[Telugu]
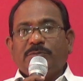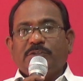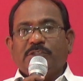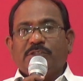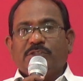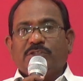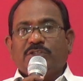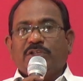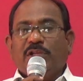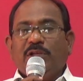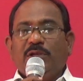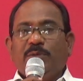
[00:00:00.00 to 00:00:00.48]

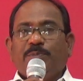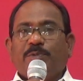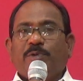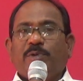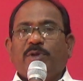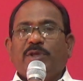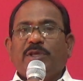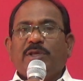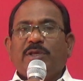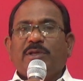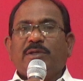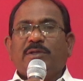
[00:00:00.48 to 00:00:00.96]

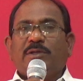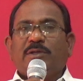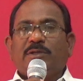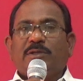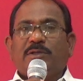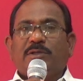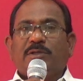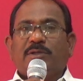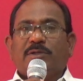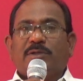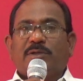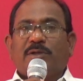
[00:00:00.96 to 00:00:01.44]
చనిపోయి
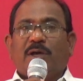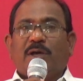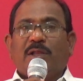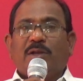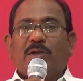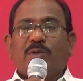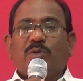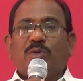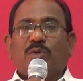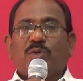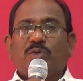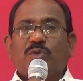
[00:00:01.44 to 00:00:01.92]

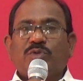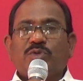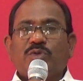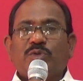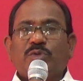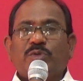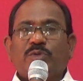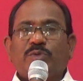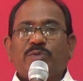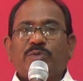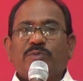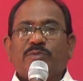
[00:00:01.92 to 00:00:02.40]
నాలుగు
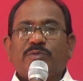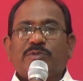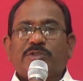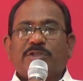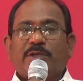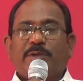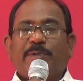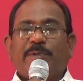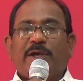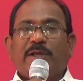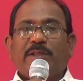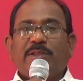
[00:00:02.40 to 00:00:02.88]
రోజులు
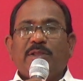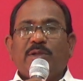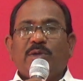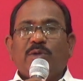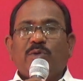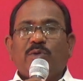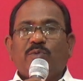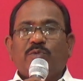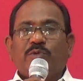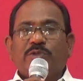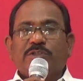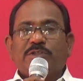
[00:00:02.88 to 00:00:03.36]

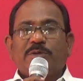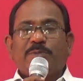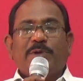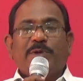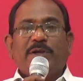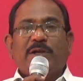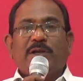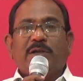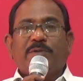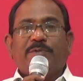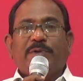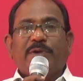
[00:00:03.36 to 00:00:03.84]
సమాధిలో
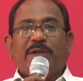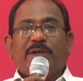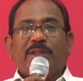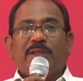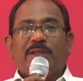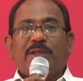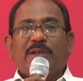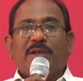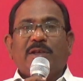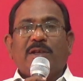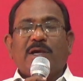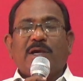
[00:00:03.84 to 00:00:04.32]

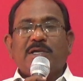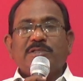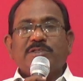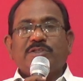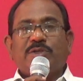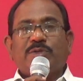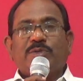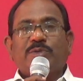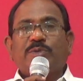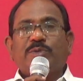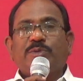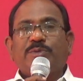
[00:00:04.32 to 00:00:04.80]
ఉంచబడినటువంటి
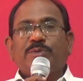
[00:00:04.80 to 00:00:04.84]
లాజరు